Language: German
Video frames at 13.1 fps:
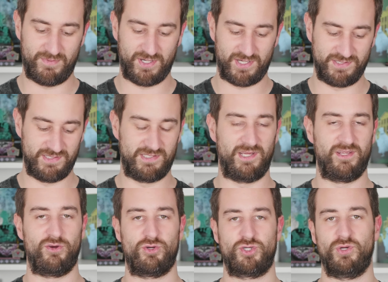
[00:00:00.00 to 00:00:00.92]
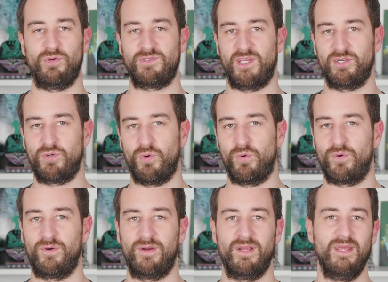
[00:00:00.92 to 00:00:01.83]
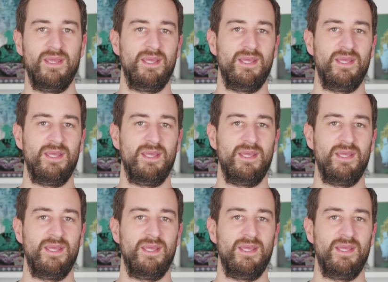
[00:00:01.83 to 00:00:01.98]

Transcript: Man kann sich da ja auch Shows angucken.